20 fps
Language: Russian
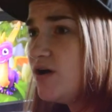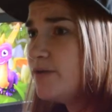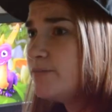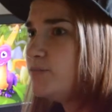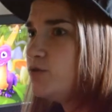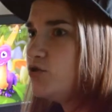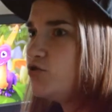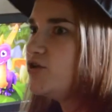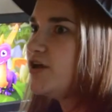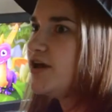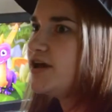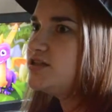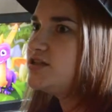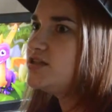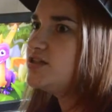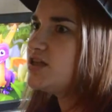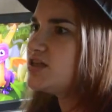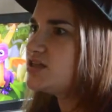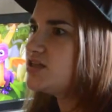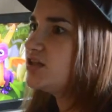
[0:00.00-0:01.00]
Blue Yeti
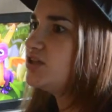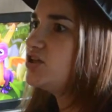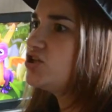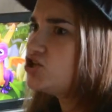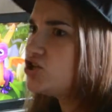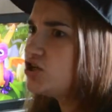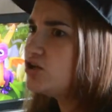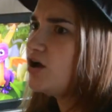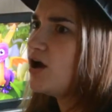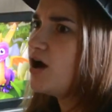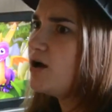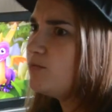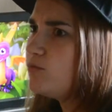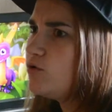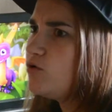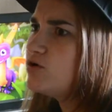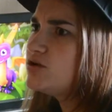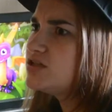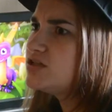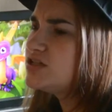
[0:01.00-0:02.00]
достаточно
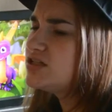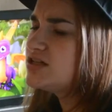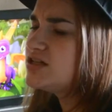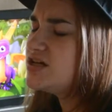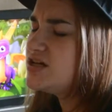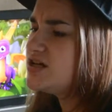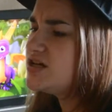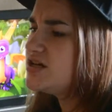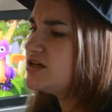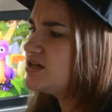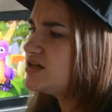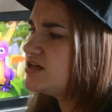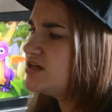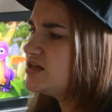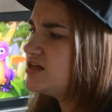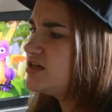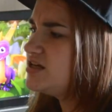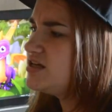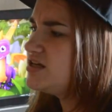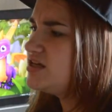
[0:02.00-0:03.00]
громоздкий,
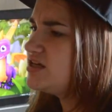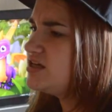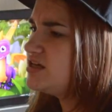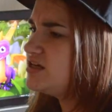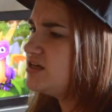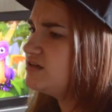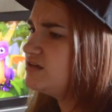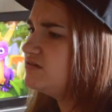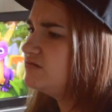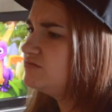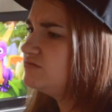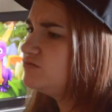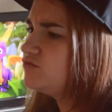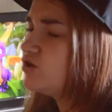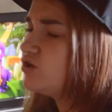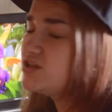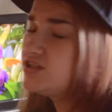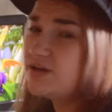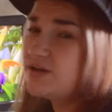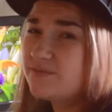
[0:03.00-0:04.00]
и... Ну,
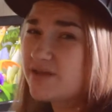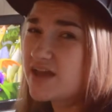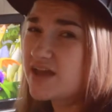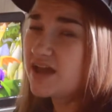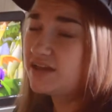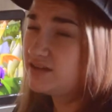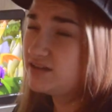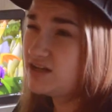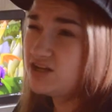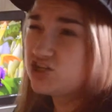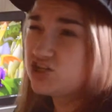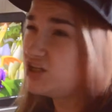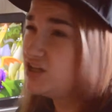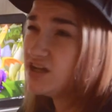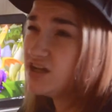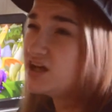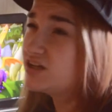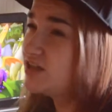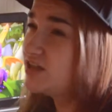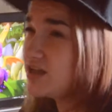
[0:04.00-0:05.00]
хотя меня это лично
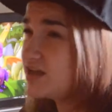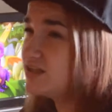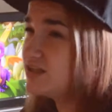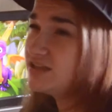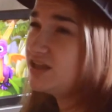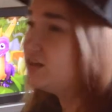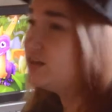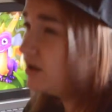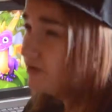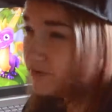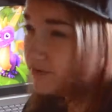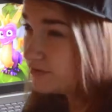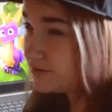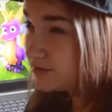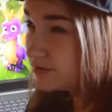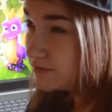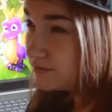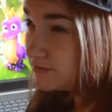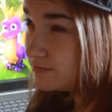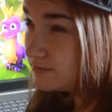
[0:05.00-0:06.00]
никогда не
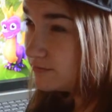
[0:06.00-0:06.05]
останавливает.